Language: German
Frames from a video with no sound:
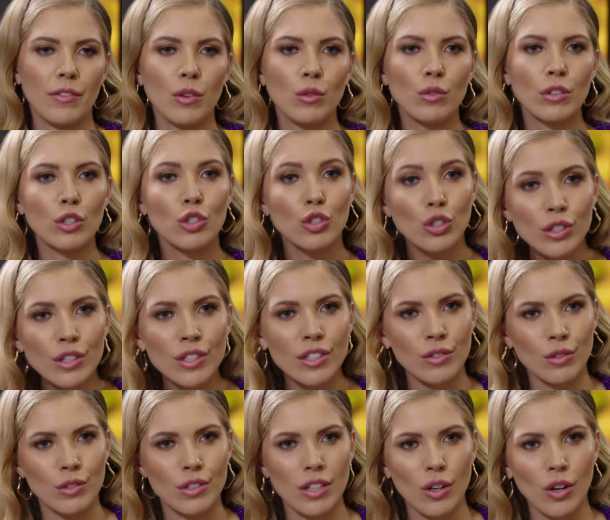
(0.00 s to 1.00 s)
Mhm. Wir
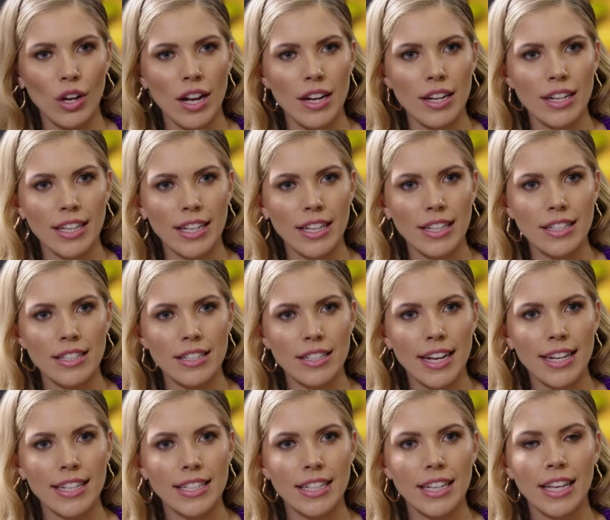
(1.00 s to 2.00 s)
unterstützen uns auch alle mhm.
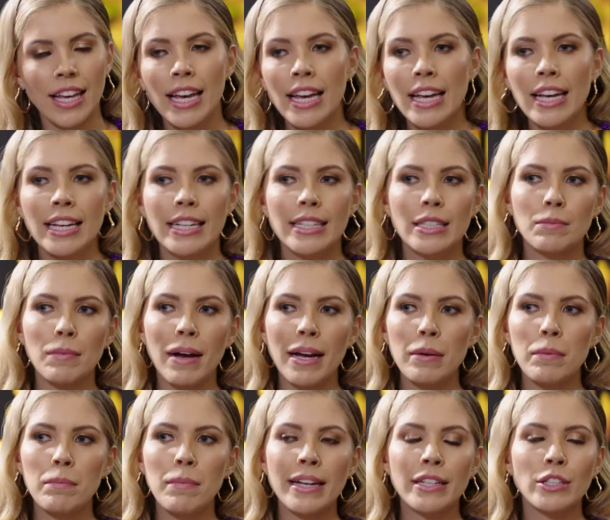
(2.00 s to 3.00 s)
gegenseitig. Mhm. Ich
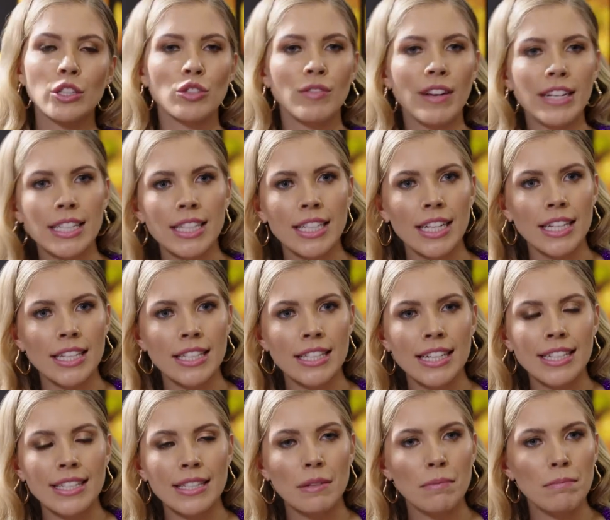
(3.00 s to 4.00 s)
meine, meine Schwester ist
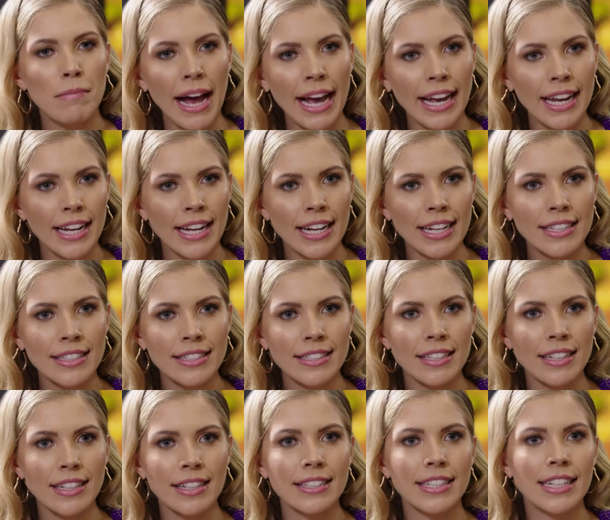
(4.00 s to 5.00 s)
jetzt in Mailand,
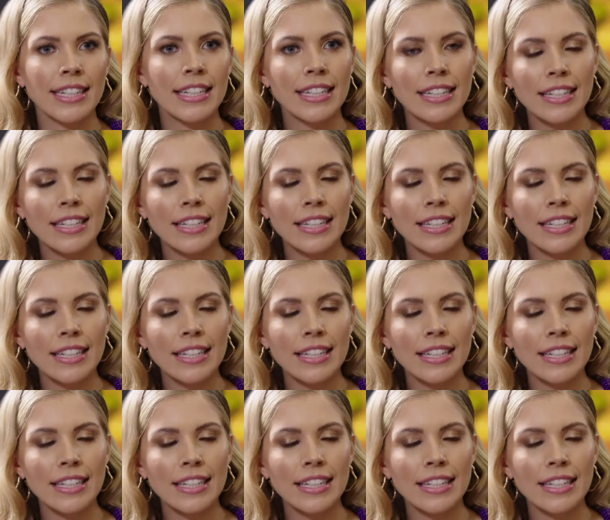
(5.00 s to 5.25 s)
äh, mhm. die hat mhm.